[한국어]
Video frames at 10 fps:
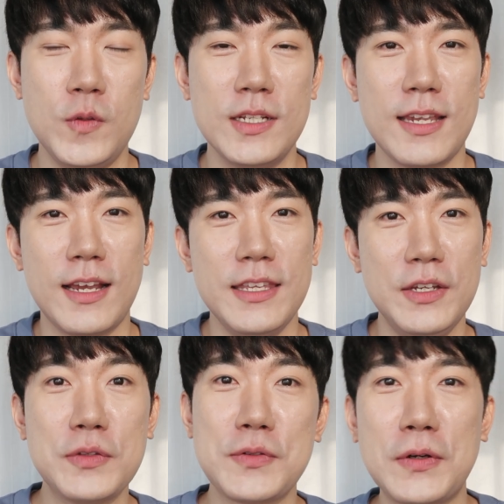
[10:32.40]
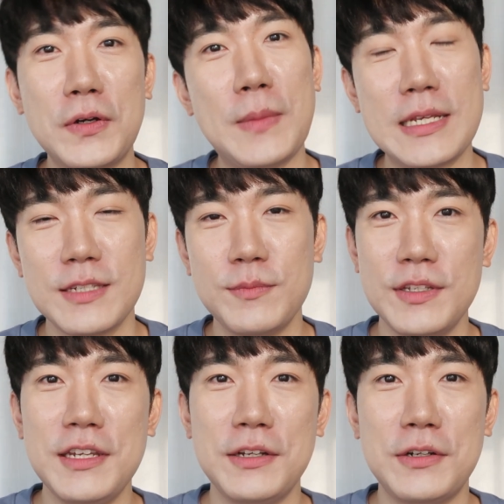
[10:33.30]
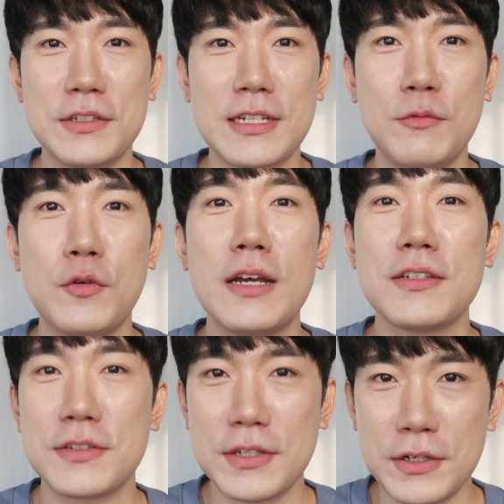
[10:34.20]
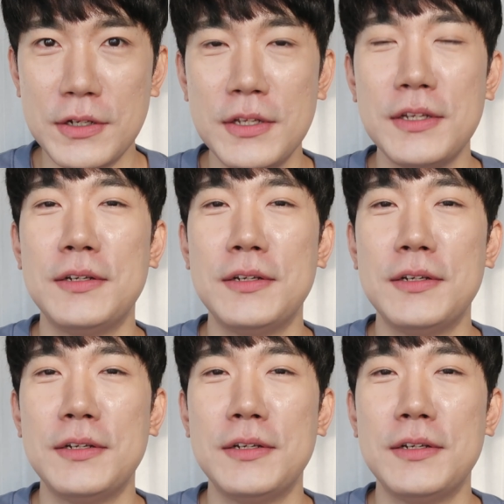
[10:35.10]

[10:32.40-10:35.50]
오늘 제가 이것저것 말씀드린 거 참고하셔서